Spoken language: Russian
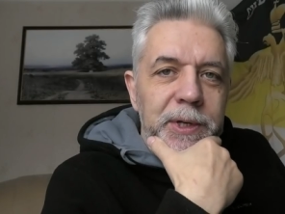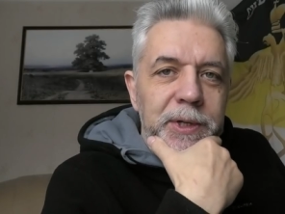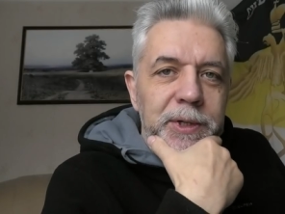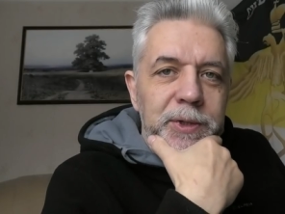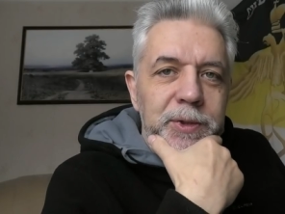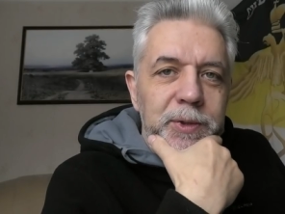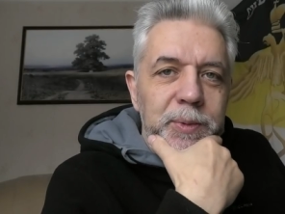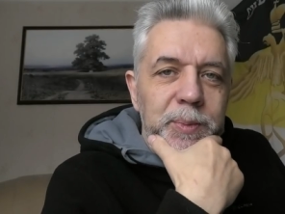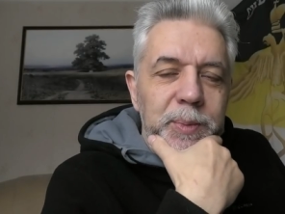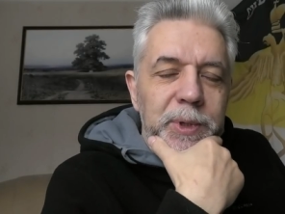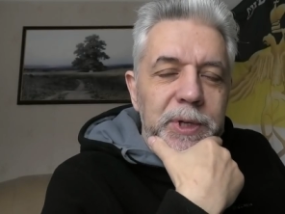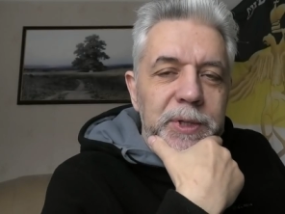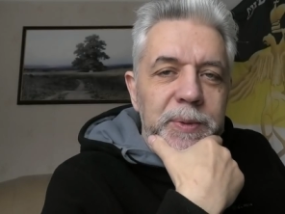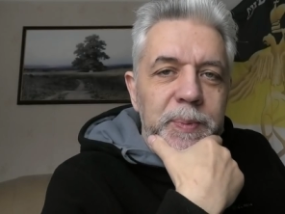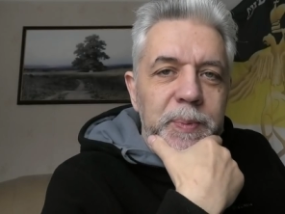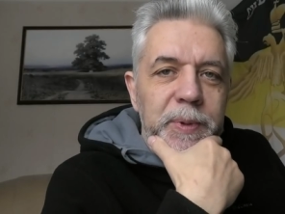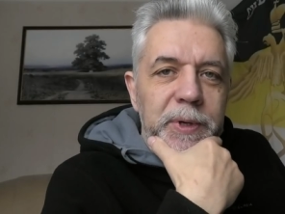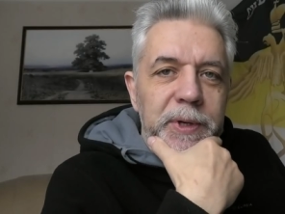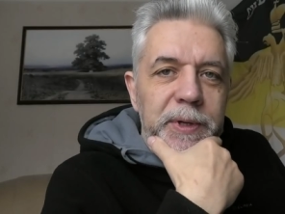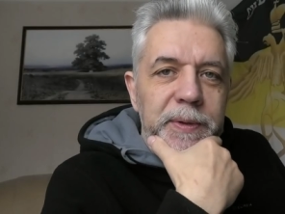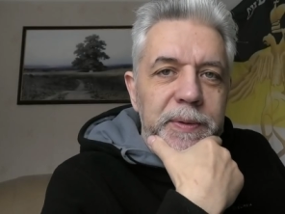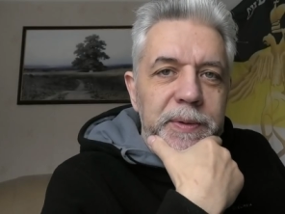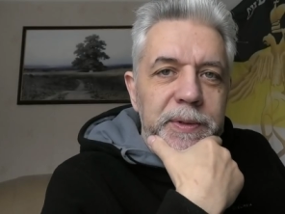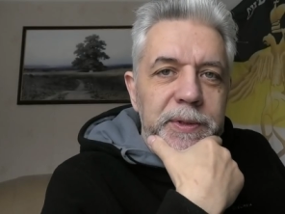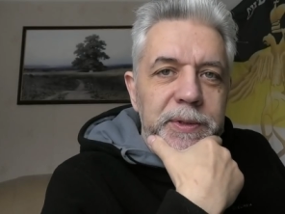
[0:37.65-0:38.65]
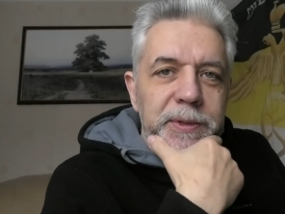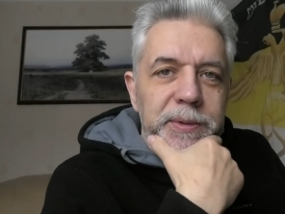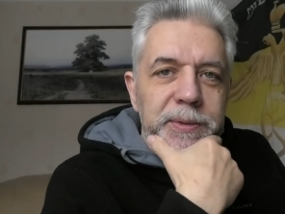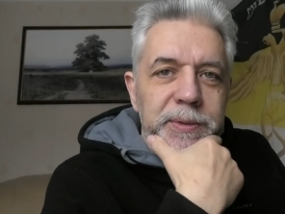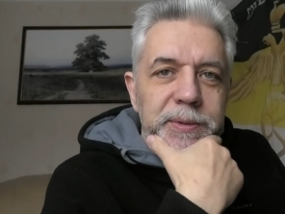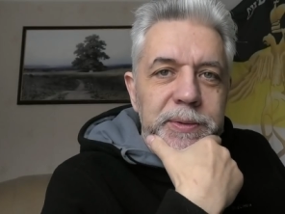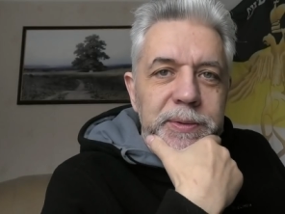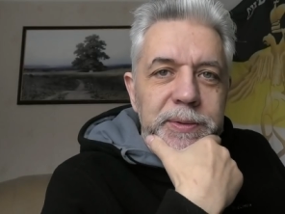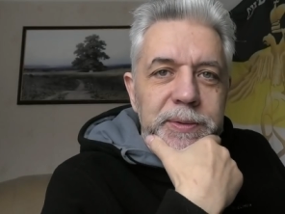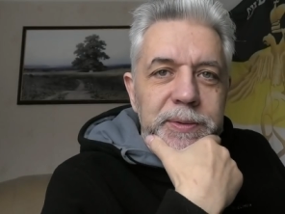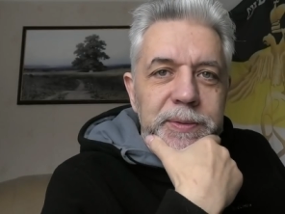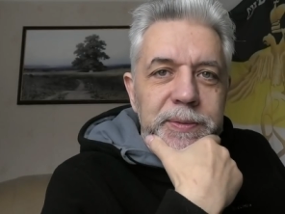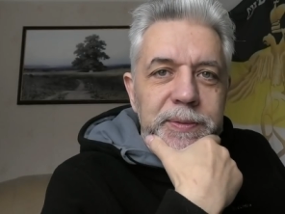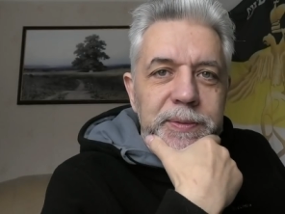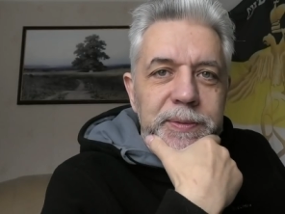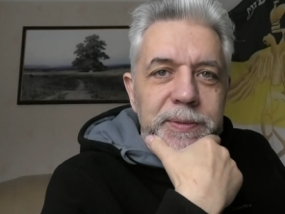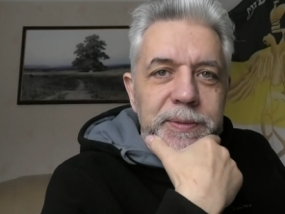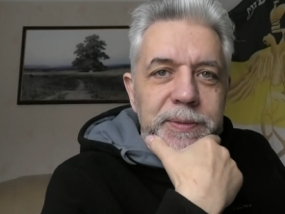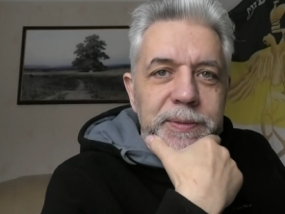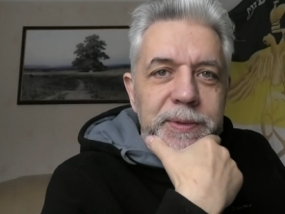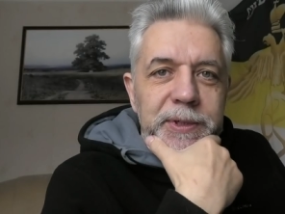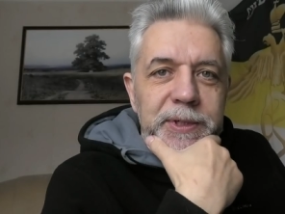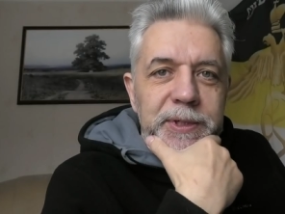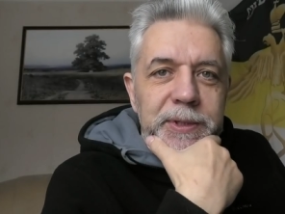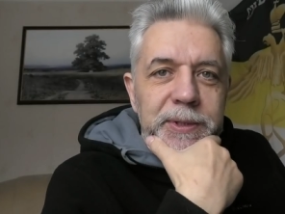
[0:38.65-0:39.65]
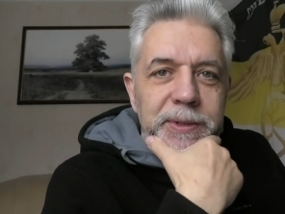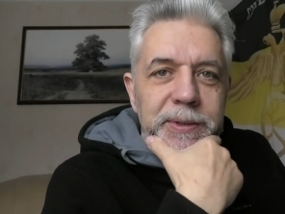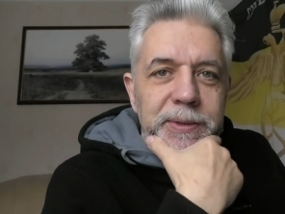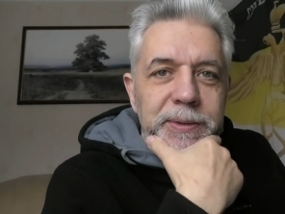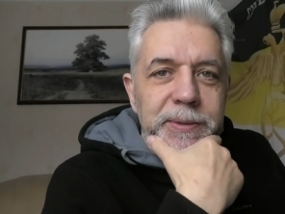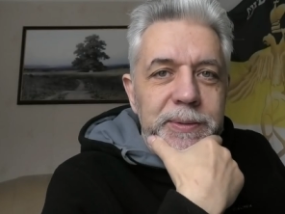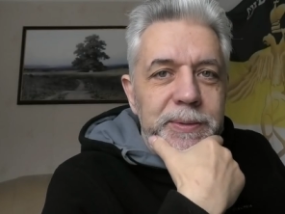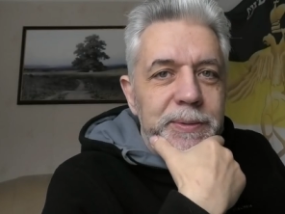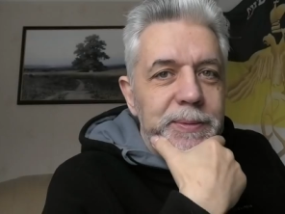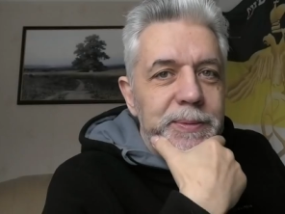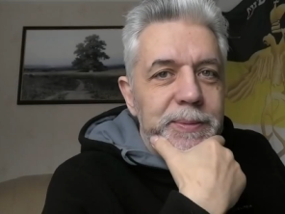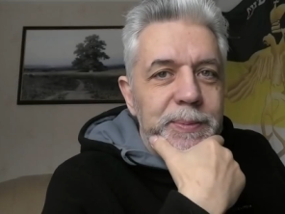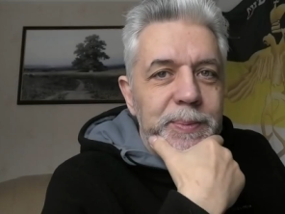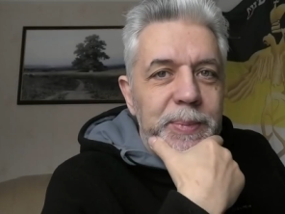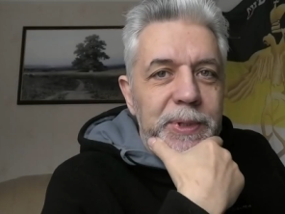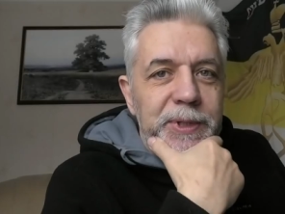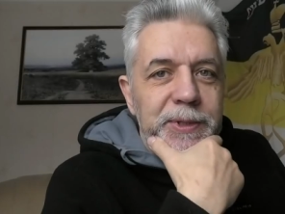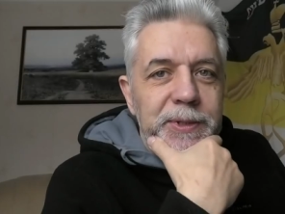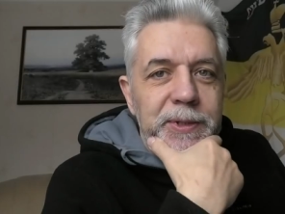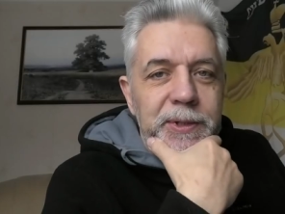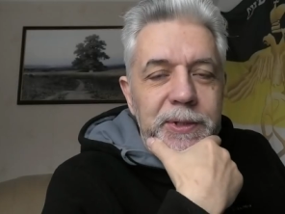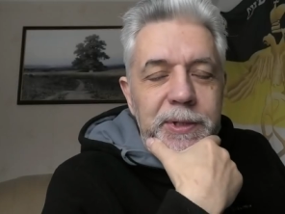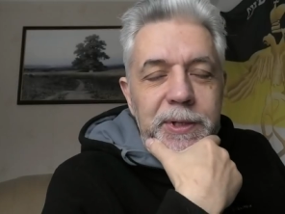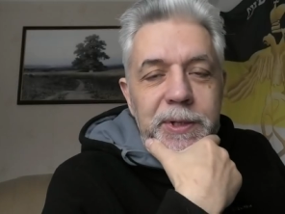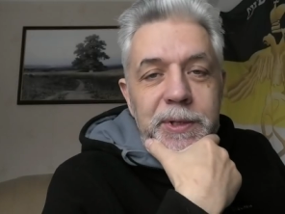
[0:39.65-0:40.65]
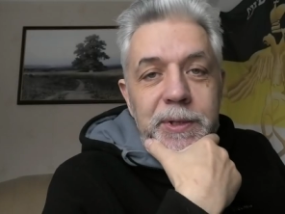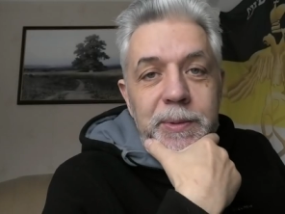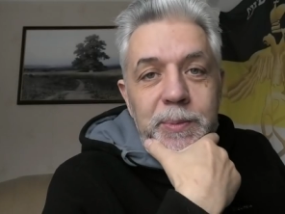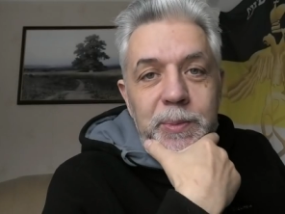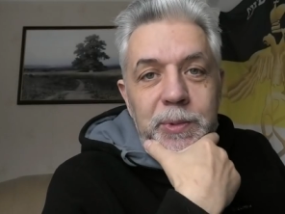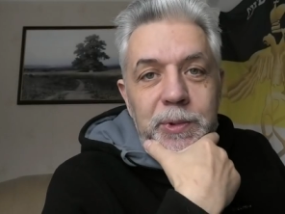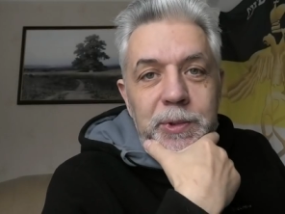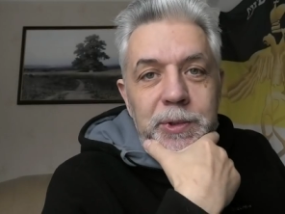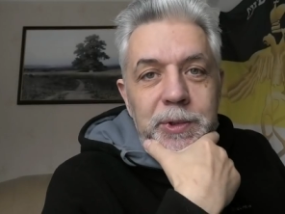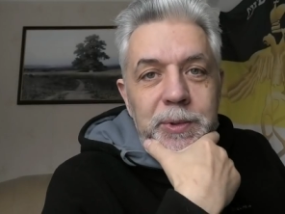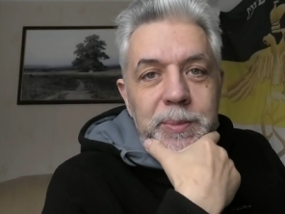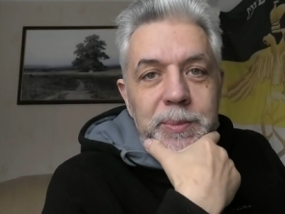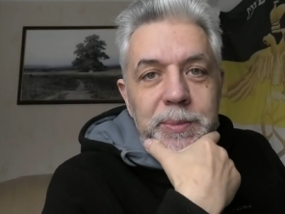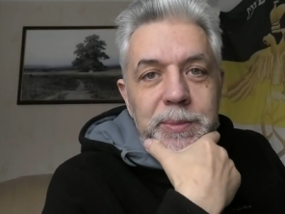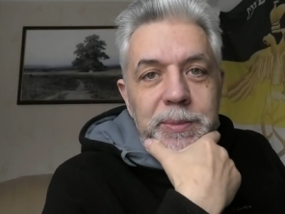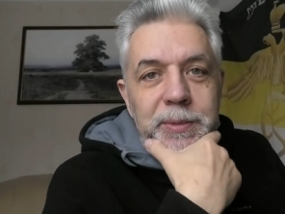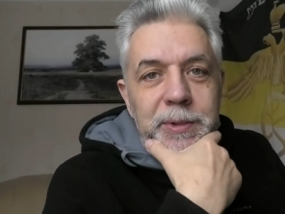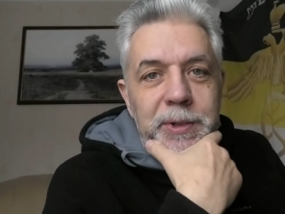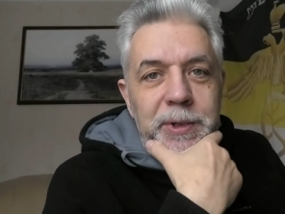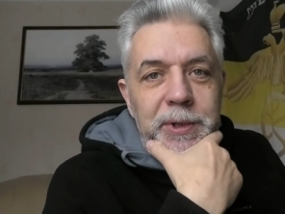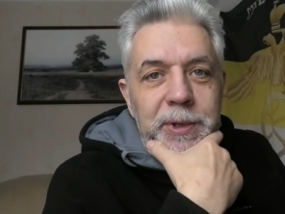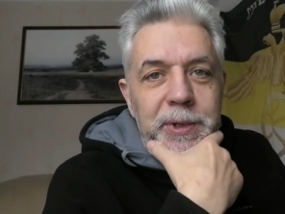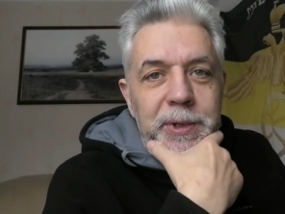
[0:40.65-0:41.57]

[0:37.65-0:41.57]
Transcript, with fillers: что мы отправить э, ваши посылки не можем,